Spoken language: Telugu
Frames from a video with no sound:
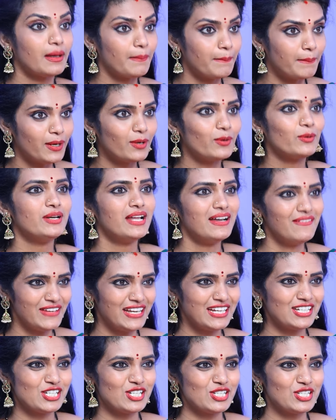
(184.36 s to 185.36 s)
తప్పకుండా
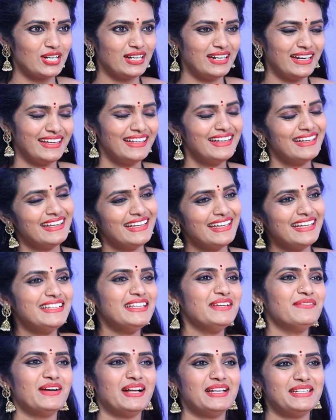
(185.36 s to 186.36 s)
వీక్షించండి
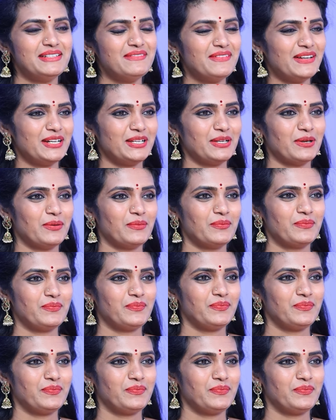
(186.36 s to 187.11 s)
ఇది వాళ్ళ వీడియో